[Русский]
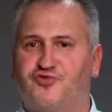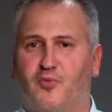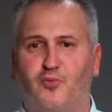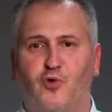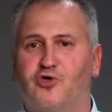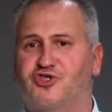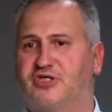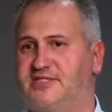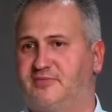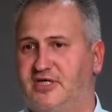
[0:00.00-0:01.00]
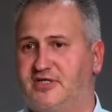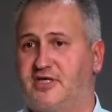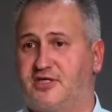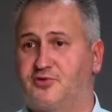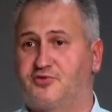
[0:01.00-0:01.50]
больше на земле,
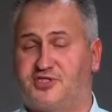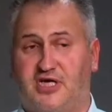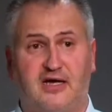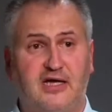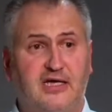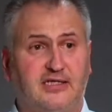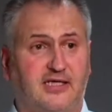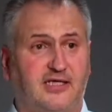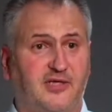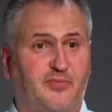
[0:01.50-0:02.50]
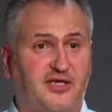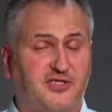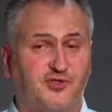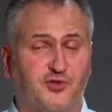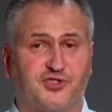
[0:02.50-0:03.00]
дорогие друзья, дорогие братья и
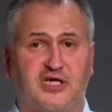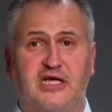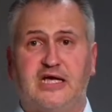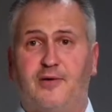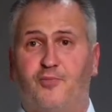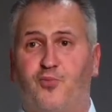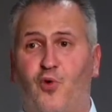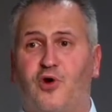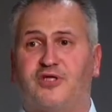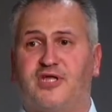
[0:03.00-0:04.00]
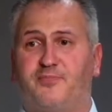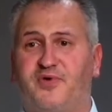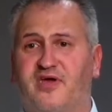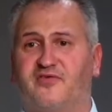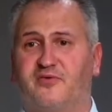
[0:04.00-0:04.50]
сестры. Бог на
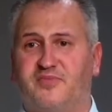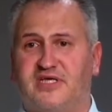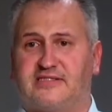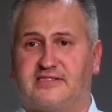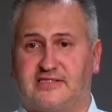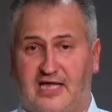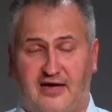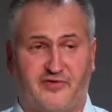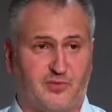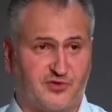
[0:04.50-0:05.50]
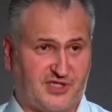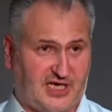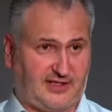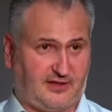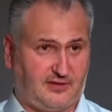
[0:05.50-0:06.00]
первом месте. Слава Ему за
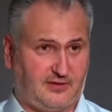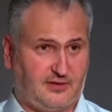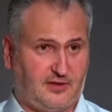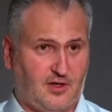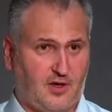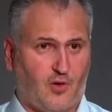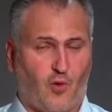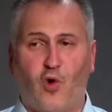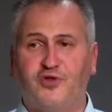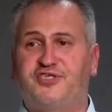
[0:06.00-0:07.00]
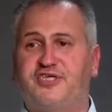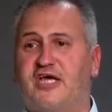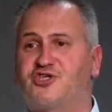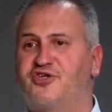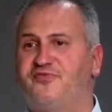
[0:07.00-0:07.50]
это. Он
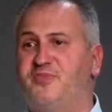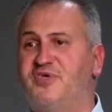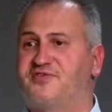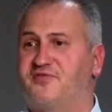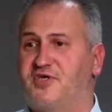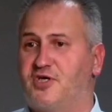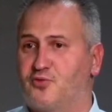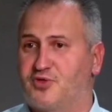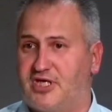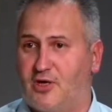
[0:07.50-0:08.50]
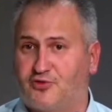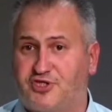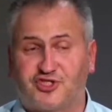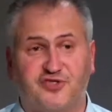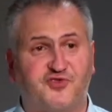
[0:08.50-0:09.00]
держит мир в своей руке, Он
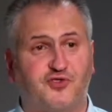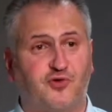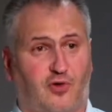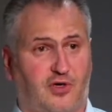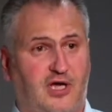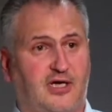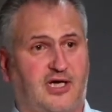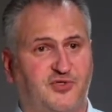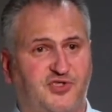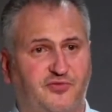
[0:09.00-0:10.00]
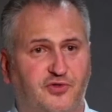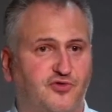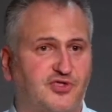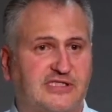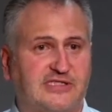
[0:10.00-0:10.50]
держит все, как мы сегодня
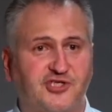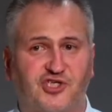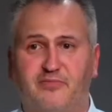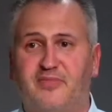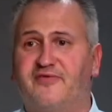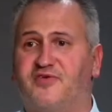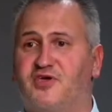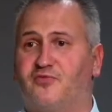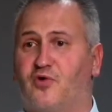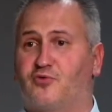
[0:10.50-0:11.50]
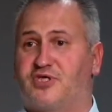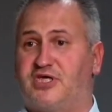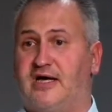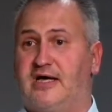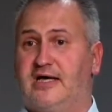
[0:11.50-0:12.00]
уже слышали, мы в Его
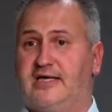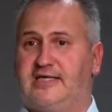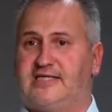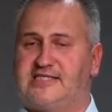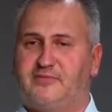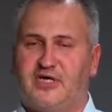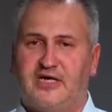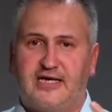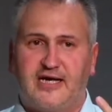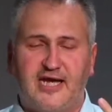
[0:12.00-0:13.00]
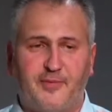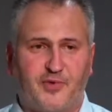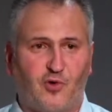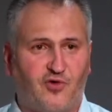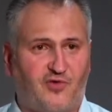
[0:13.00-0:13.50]
руке. И если мы
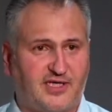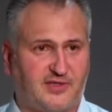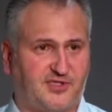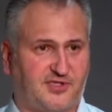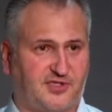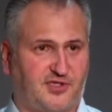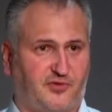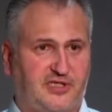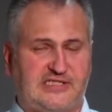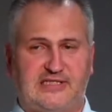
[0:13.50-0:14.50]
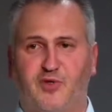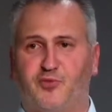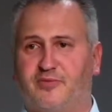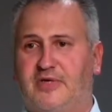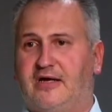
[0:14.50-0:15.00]
крепко ухватимся за Него, если мы
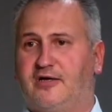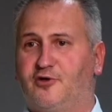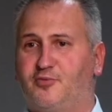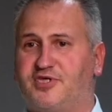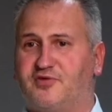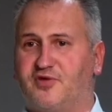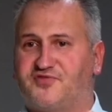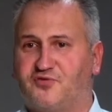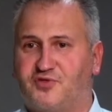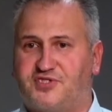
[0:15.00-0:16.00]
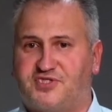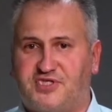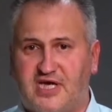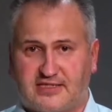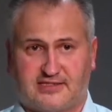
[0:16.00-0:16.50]
будем любить Его от всего
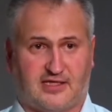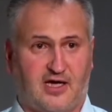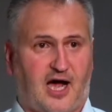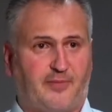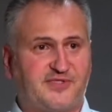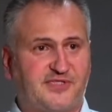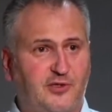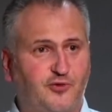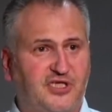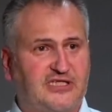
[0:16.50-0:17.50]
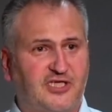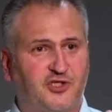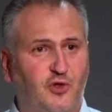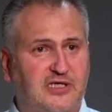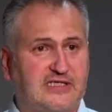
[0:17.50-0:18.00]
сердца, абсолютно, это не
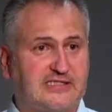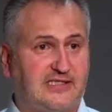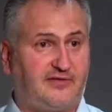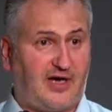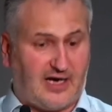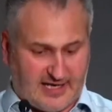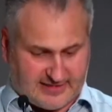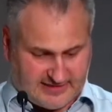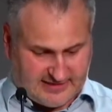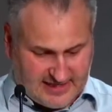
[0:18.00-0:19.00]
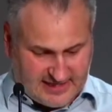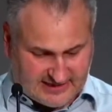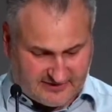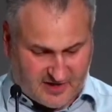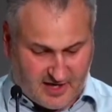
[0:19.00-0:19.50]
только слова, это
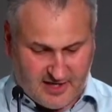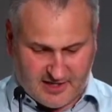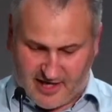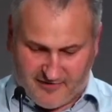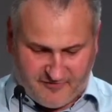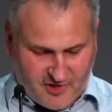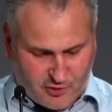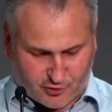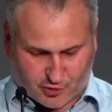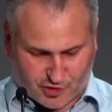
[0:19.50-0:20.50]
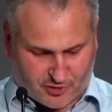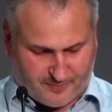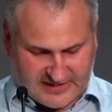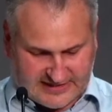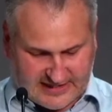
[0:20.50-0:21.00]
действие. И я верю то, что
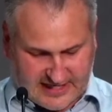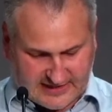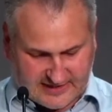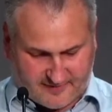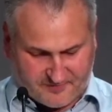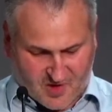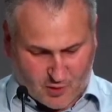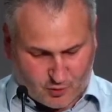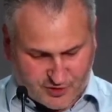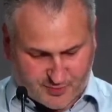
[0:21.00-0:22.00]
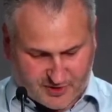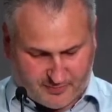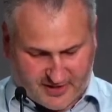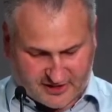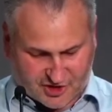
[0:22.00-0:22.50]
было сказано Господом
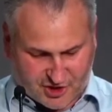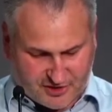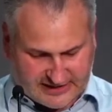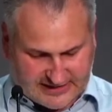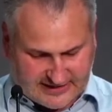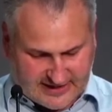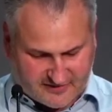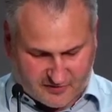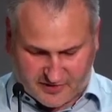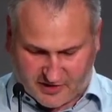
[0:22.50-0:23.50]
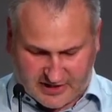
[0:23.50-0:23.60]
по отношению к этой церкви. Он говорит,